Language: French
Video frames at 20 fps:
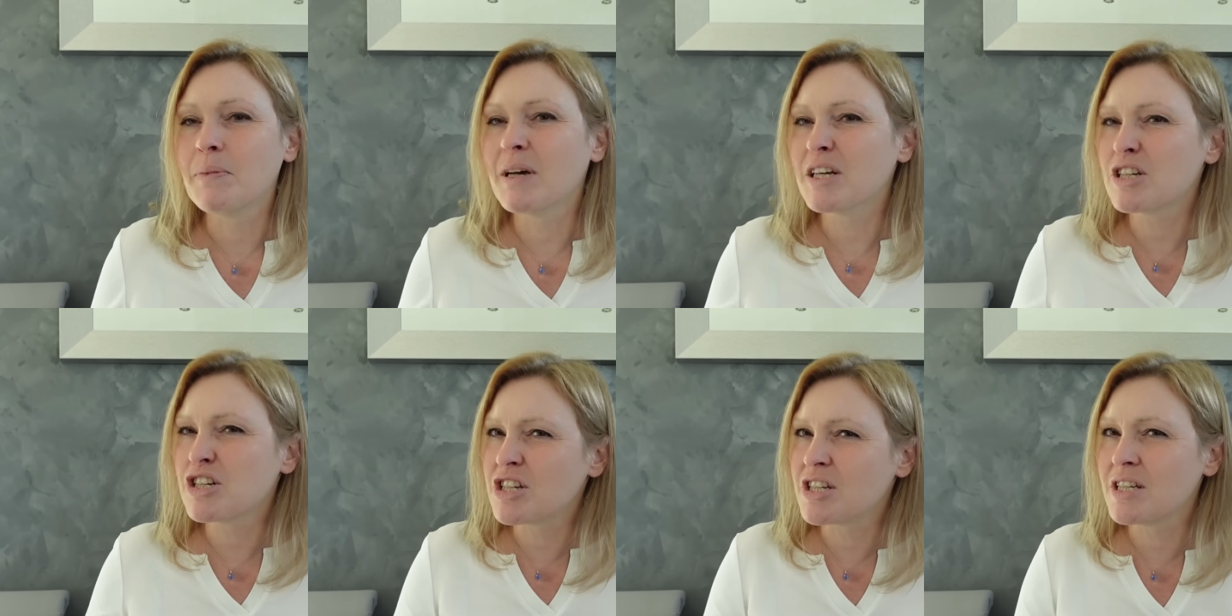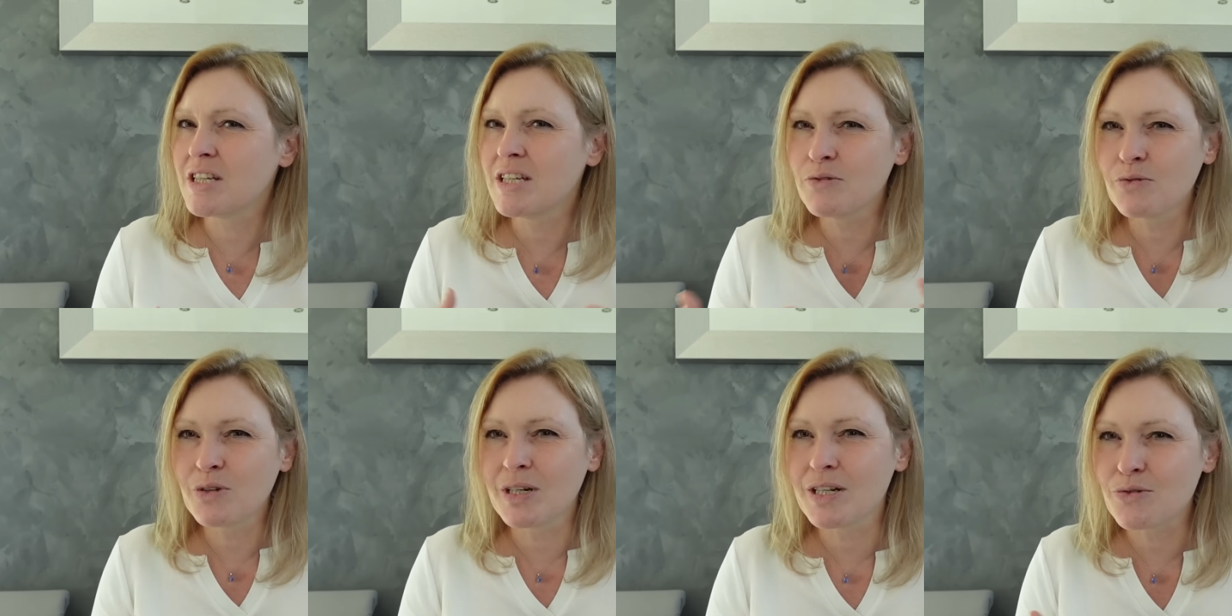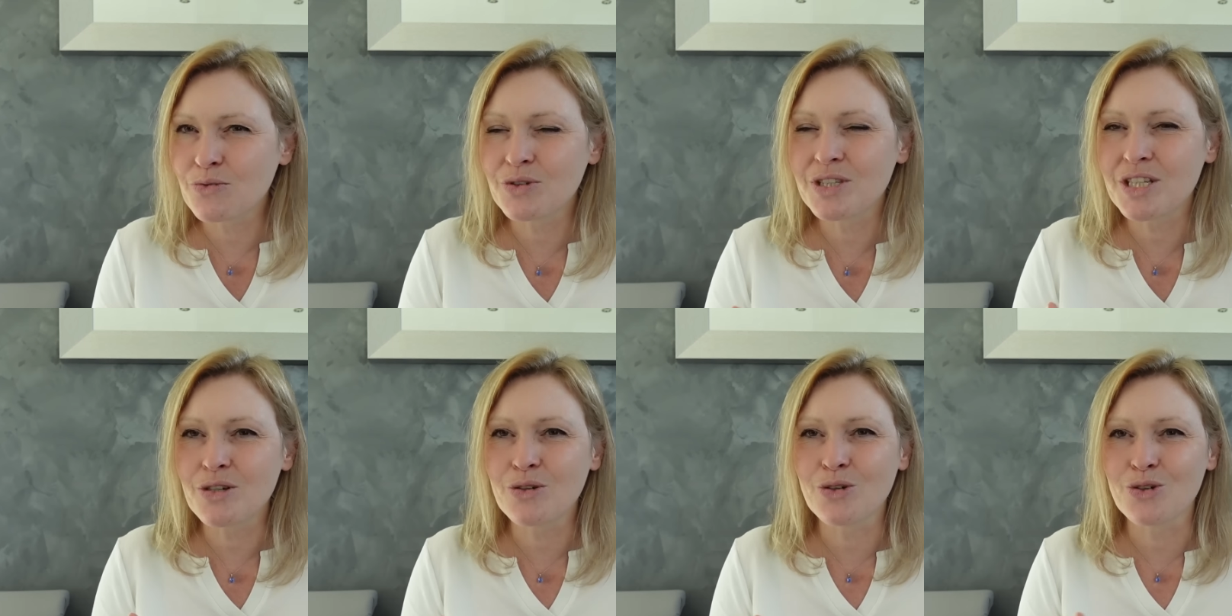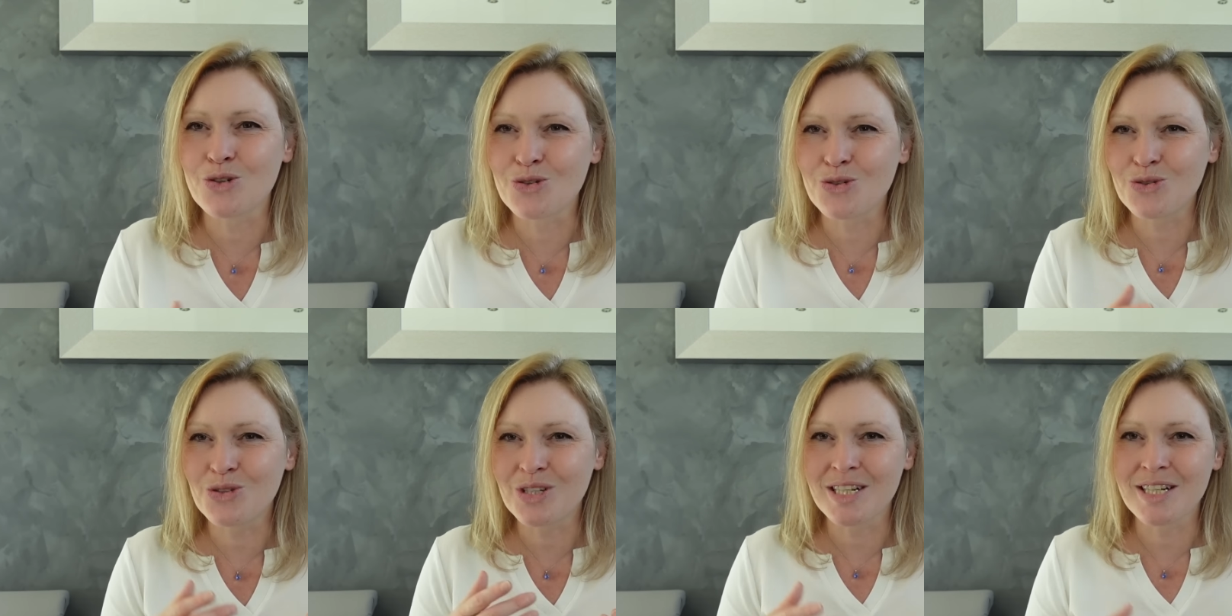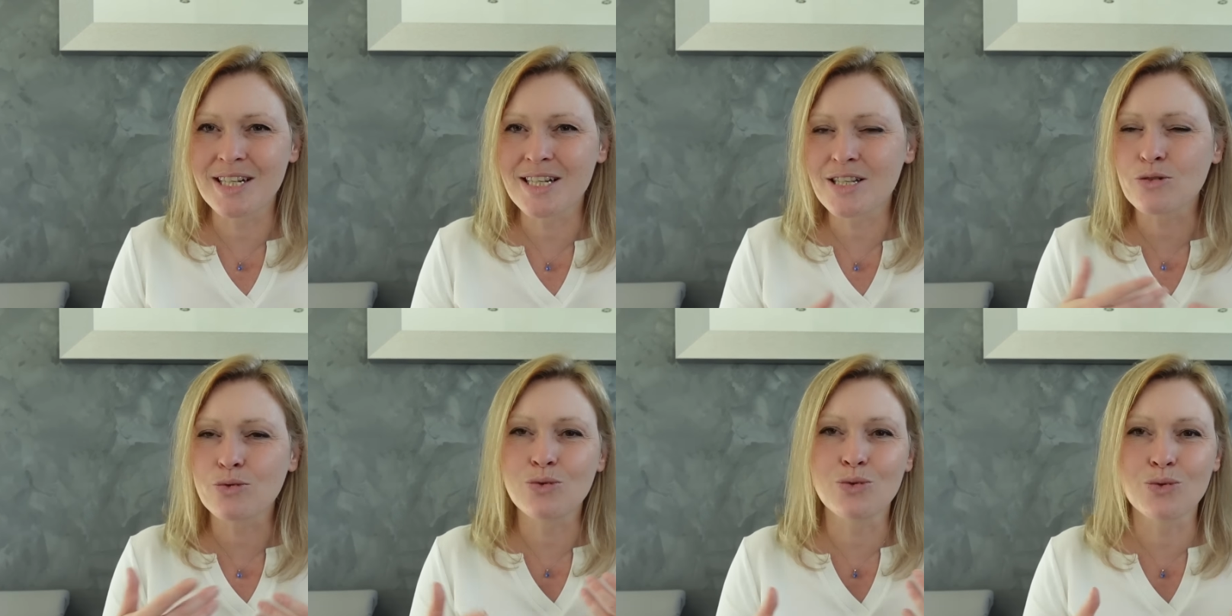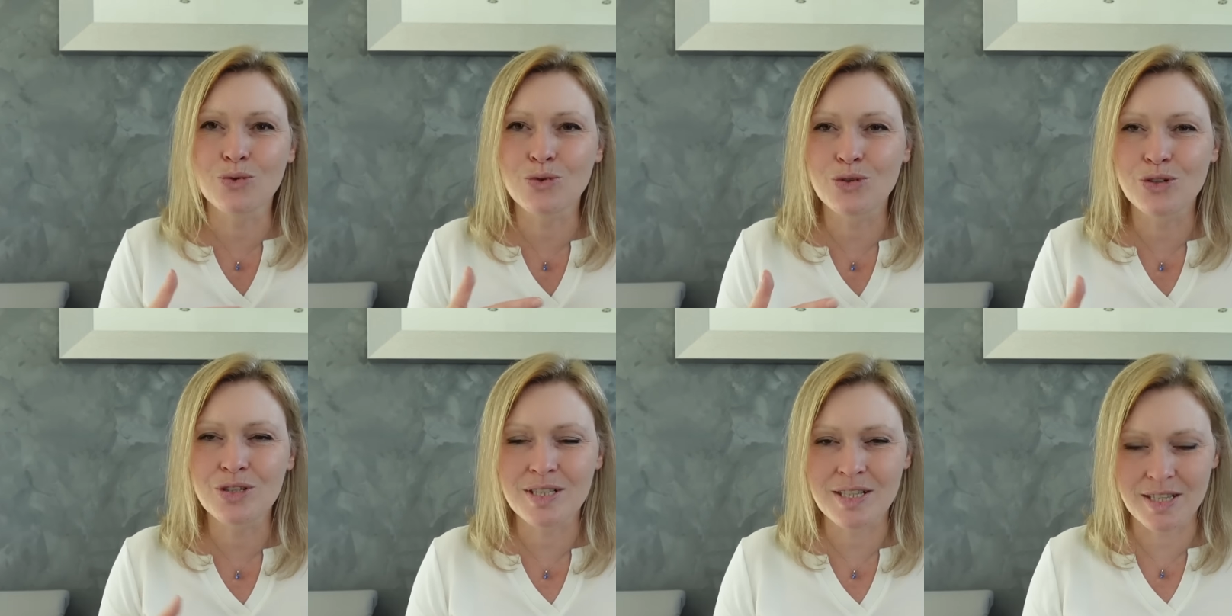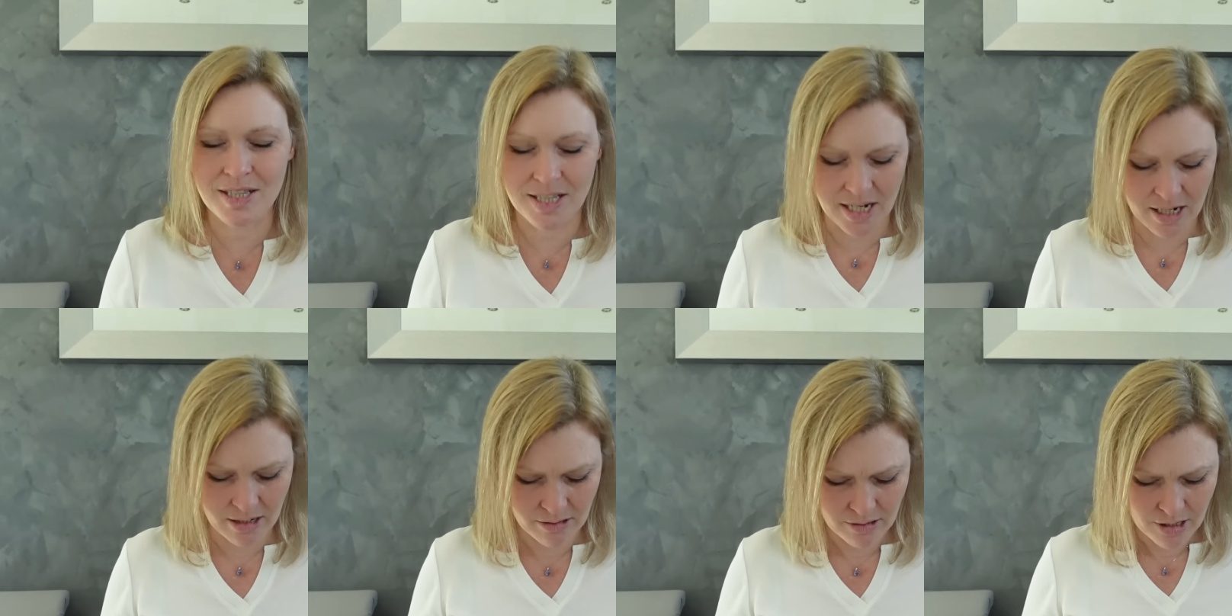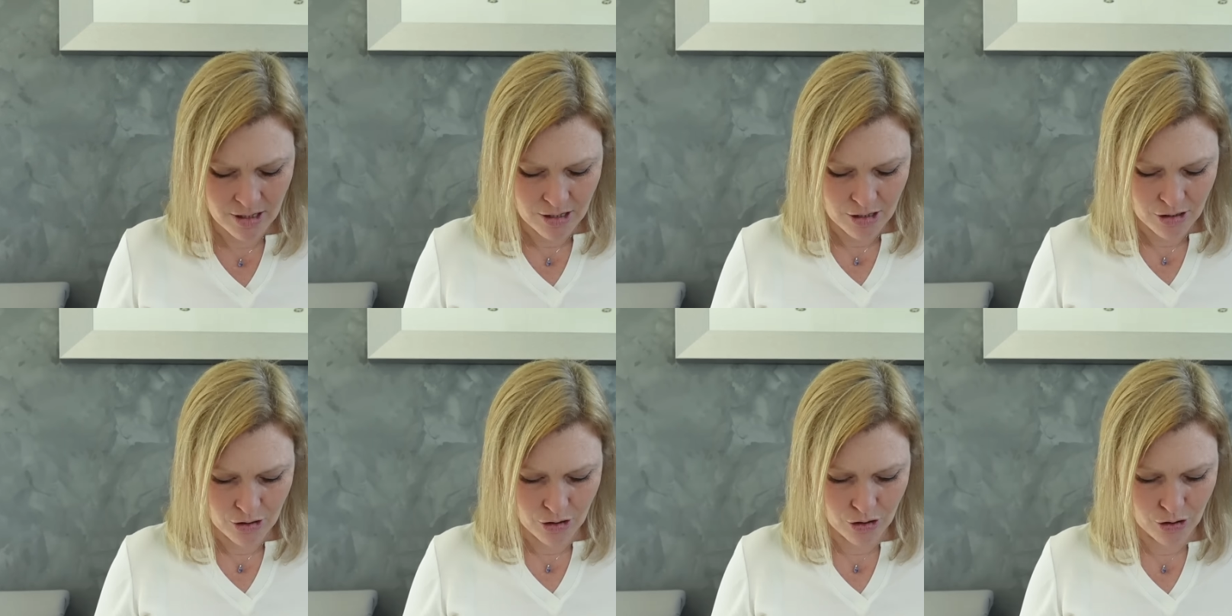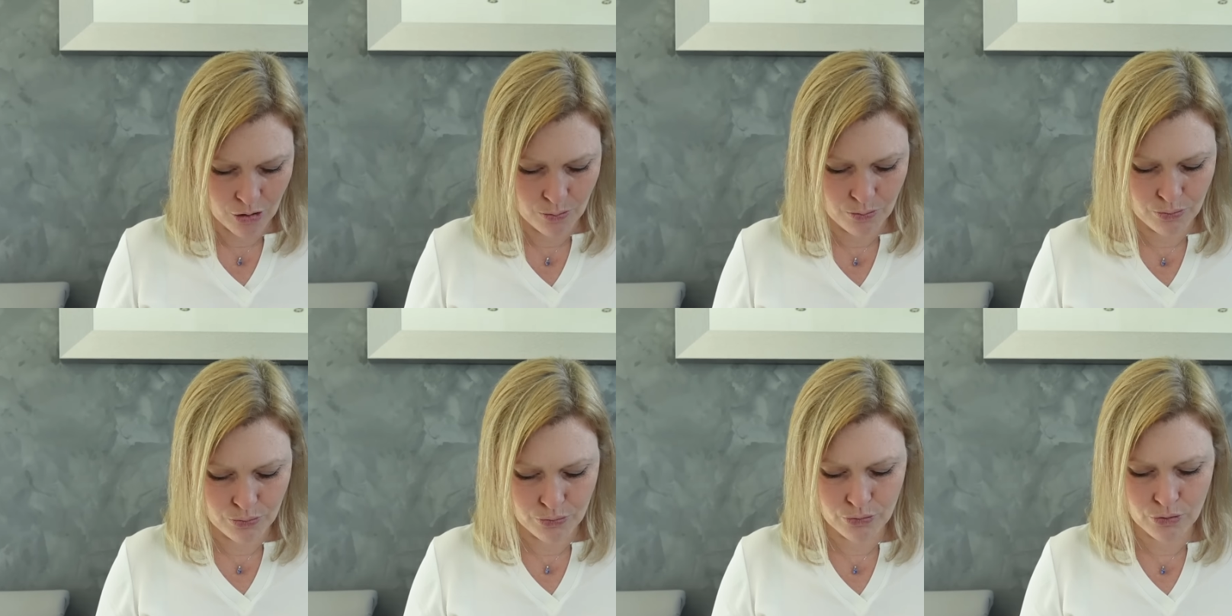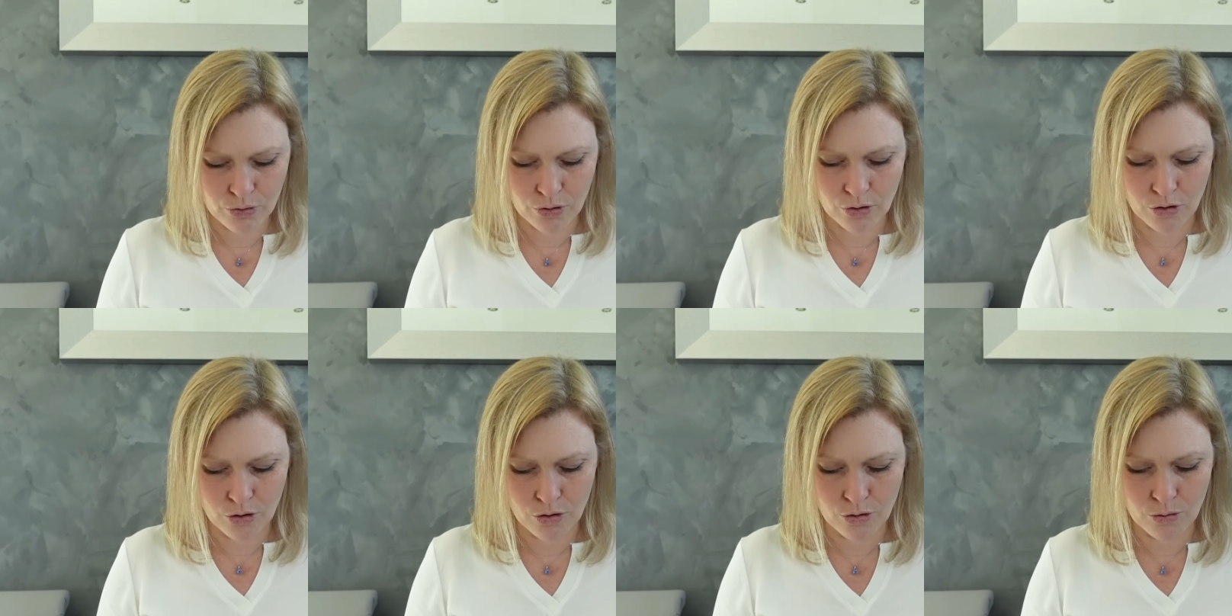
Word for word: machines ou les outils que j'utilise au quotidien euh, pour